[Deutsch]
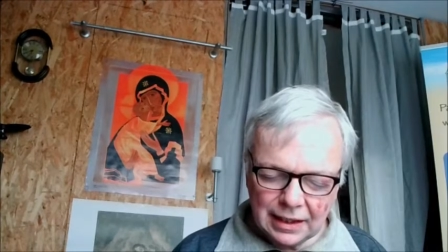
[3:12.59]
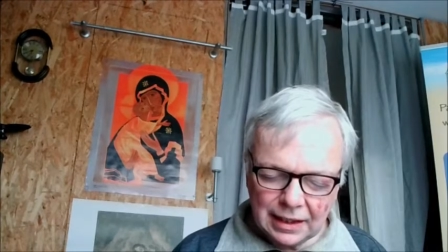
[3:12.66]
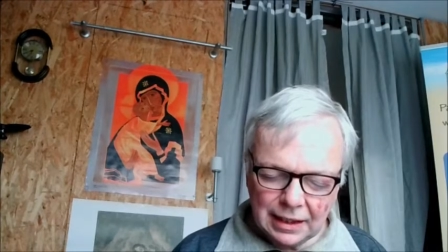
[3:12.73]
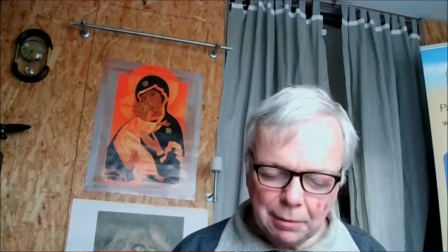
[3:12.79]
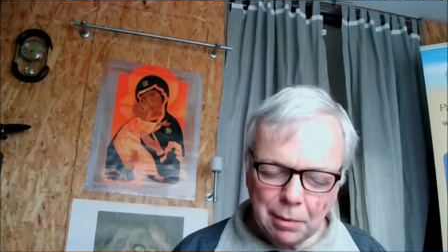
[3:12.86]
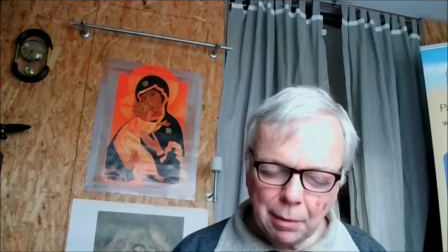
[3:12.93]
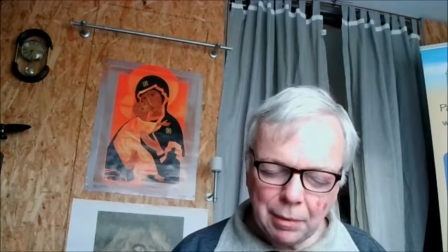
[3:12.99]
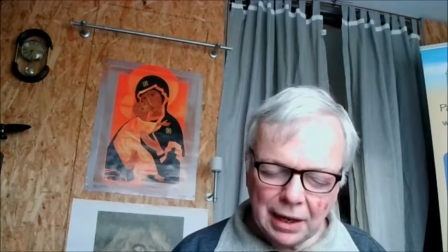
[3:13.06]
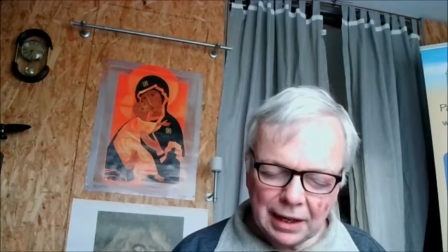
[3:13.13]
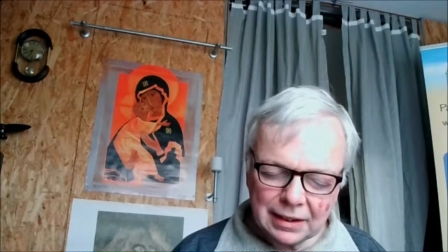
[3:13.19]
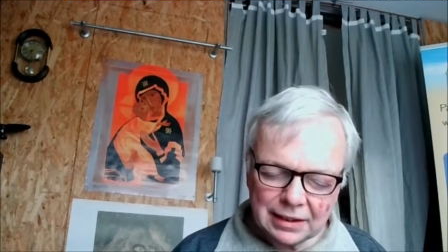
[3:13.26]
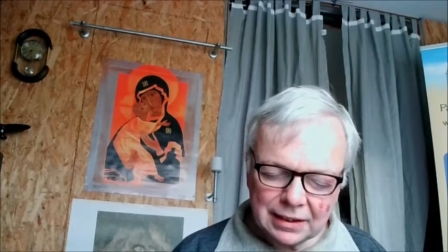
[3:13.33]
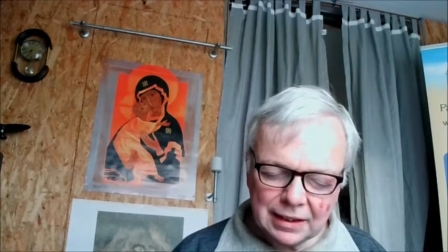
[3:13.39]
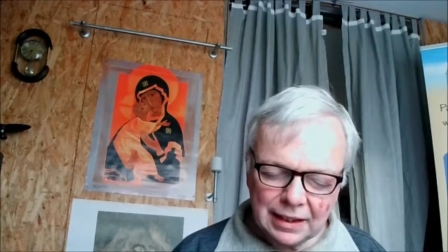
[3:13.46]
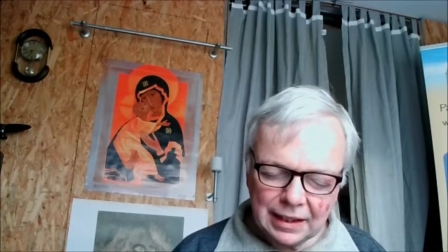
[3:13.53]
ihm am
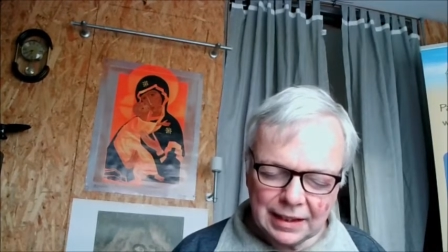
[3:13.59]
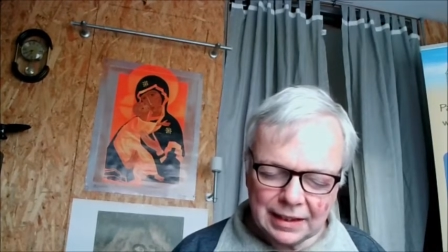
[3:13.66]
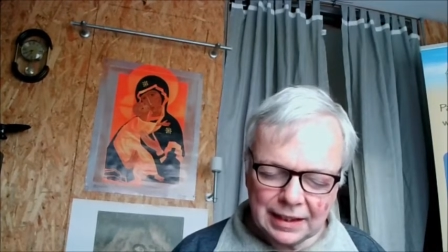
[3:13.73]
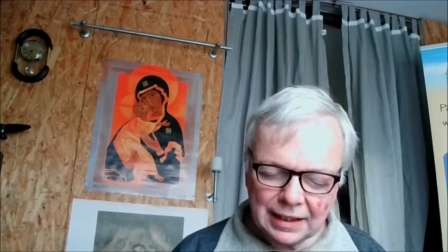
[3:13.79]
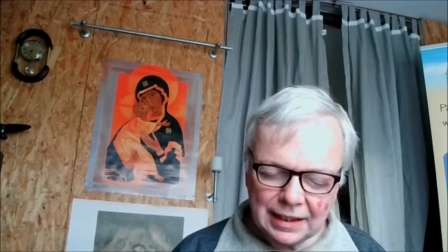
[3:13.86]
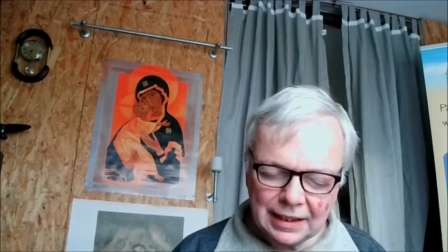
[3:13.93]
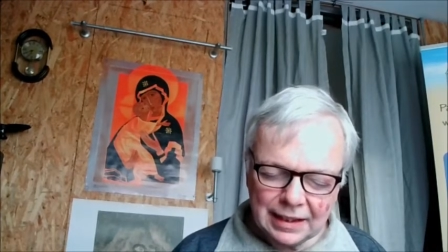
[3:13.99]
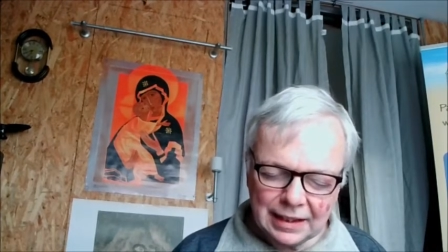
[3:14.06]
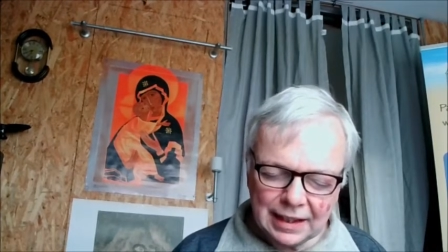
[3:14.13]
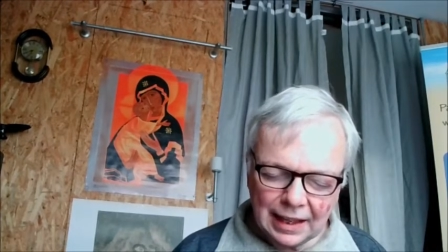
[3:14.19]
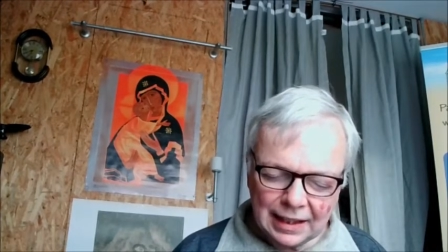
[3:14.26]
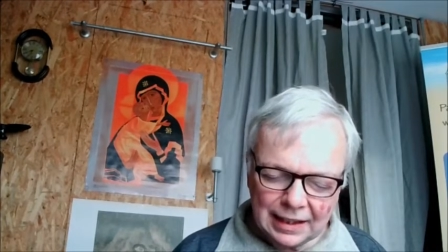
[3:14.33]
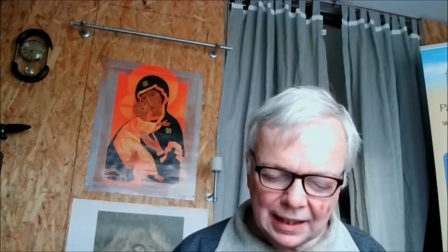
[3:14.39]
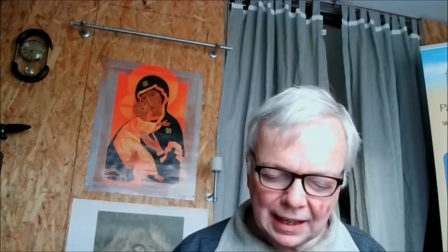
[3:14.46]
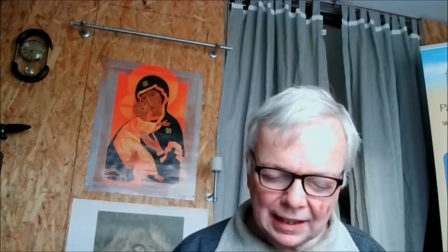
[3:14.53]
Herzen liegt, in
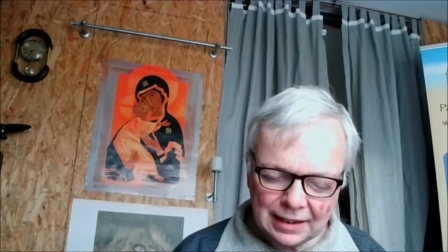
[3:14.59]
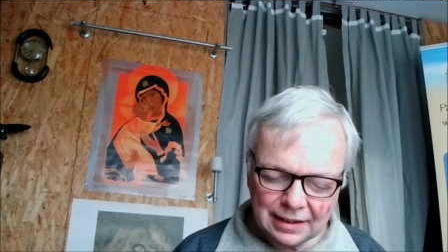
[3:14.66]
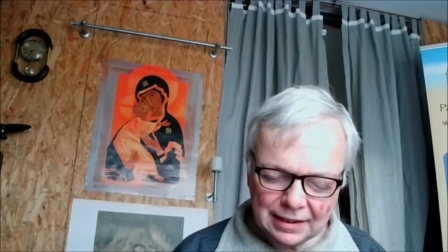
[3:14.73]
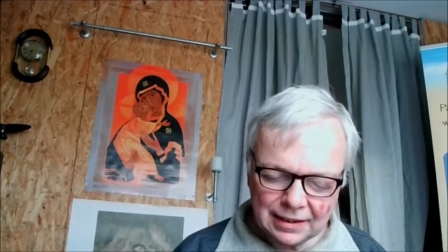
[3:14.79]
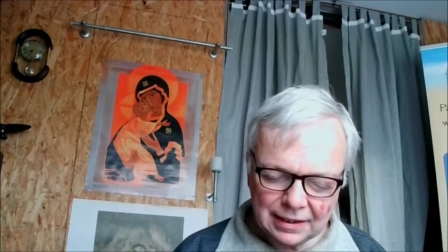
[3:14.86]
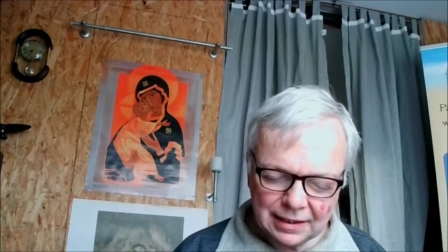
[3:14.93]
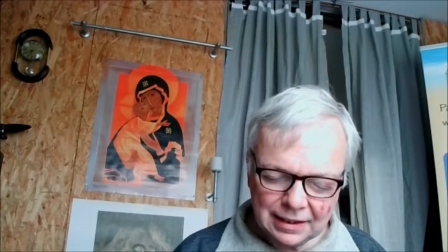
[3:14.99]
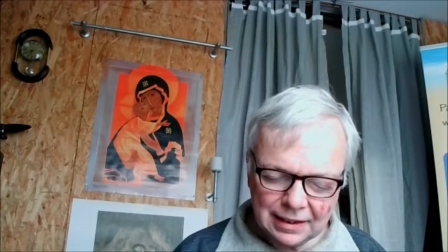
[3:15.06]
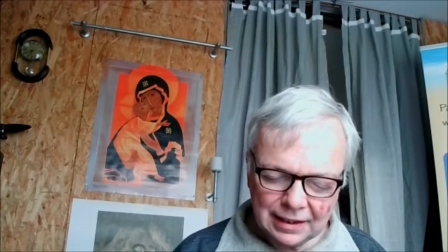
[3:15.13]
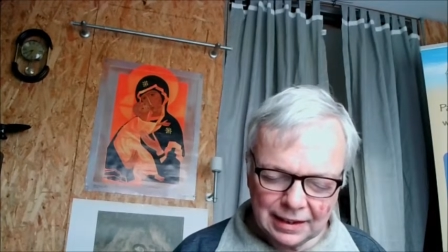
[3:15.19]
deine Hand,